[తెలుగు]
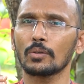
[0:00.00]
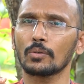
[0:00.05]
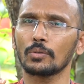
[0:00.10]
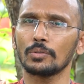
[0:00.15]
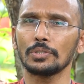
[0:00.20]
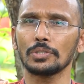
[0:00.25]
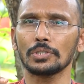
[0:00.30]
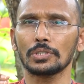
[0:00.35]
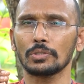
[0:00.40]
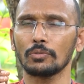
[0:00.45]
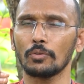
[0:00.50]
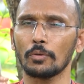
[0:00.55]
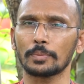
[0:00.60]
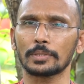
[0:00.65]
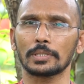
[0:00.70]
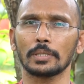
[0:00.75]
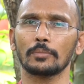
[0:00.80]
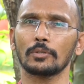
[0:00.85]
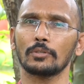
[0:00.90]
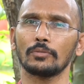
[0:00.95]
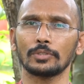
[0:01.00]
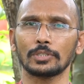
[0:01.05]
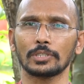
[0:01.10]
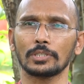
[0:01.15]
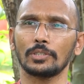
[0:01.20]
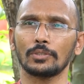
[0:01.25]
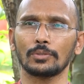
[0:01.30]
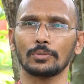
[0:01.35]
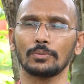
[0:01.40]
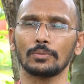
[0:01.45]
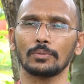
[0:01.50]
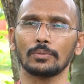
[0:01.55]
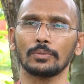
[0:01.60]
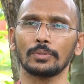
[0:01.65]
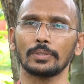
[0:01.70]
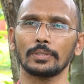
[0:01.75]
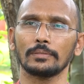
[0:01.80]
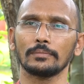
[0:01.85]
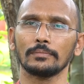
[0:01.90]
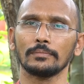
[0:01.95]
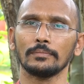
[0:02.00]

కొంచెం ఉపశమనం వచ్చినట్టు ఉంటుంది